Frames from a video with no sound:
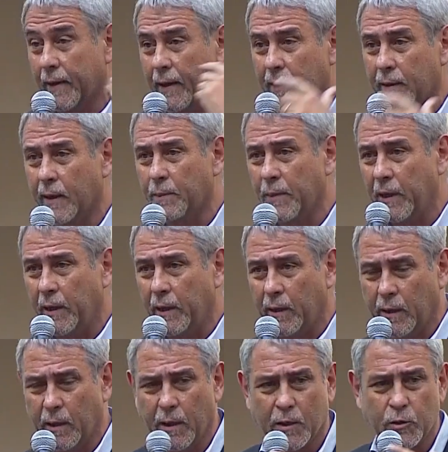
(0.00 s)
determine
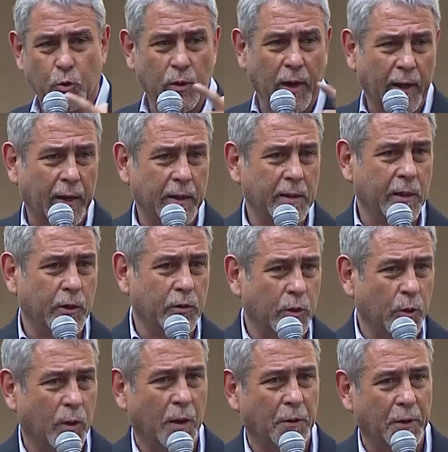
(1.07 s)
si un argentino
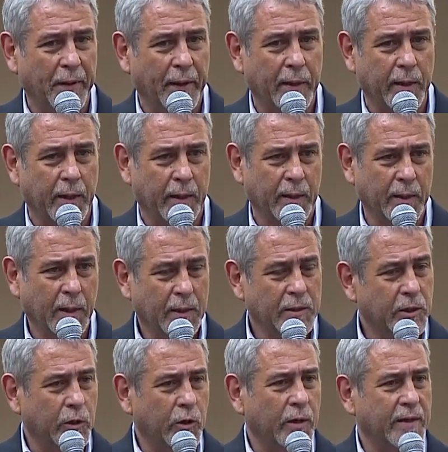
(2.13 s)
tiene una vivienda,
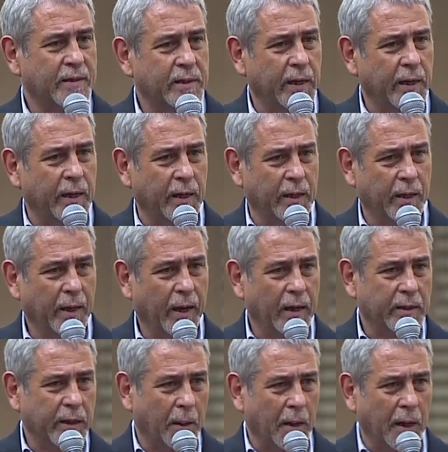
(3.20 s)
sino que sea el
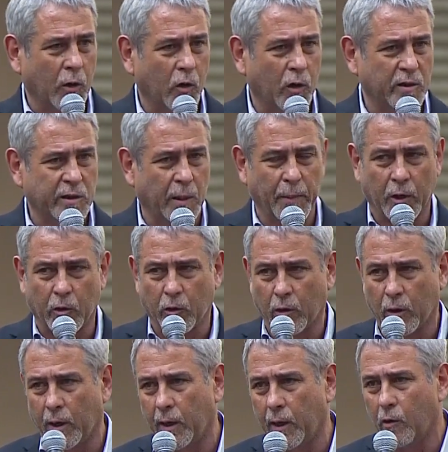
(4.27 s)
trabajo que es el mejor
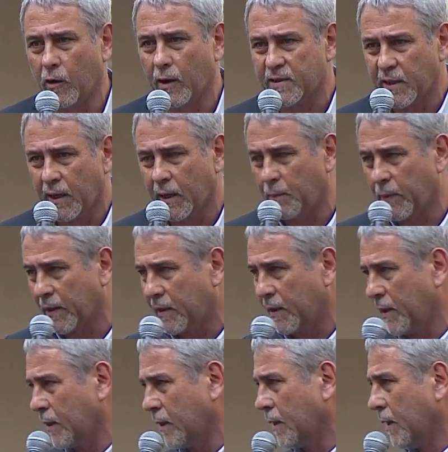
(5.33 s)
ordenador. Así que a
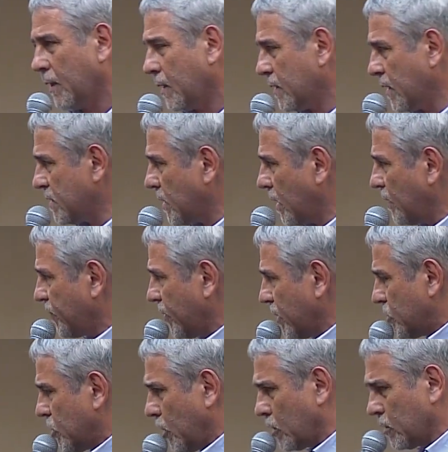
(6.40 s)
partir de esa
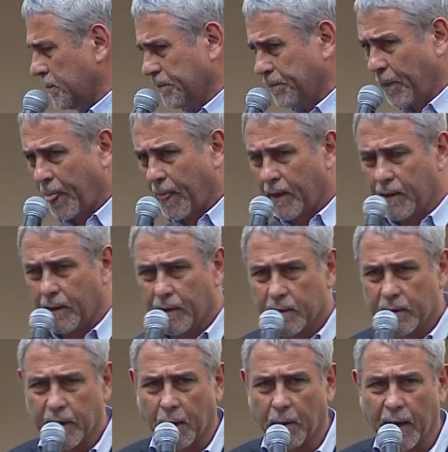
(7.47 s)
definición,
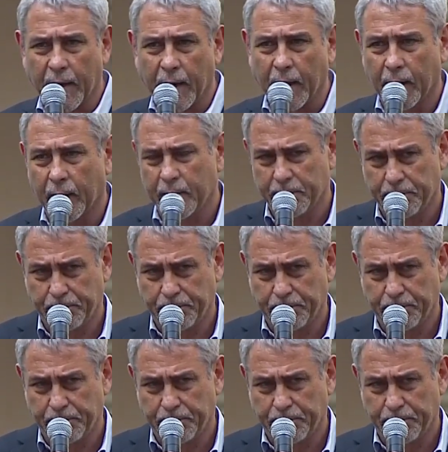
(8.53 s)
trabajar